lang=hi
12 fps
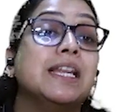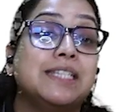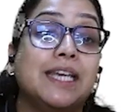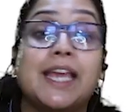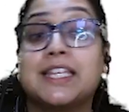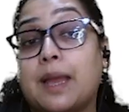
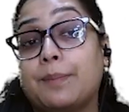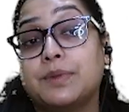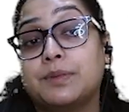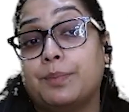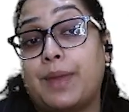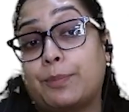ठीक है हम
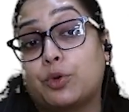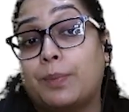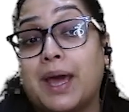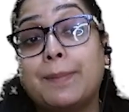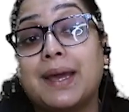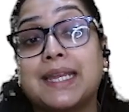मैं आपको
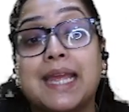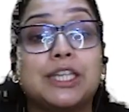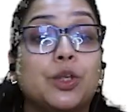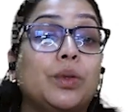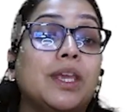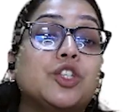बार बार
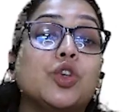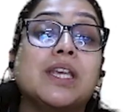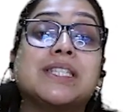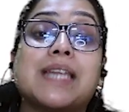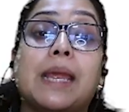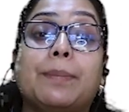कहती हूँ कि जो
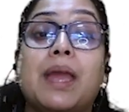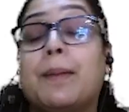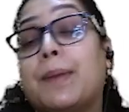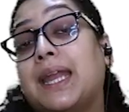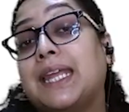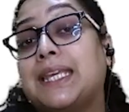इस टाइम पे
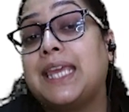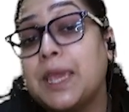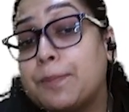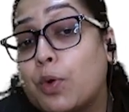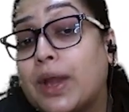हमारे की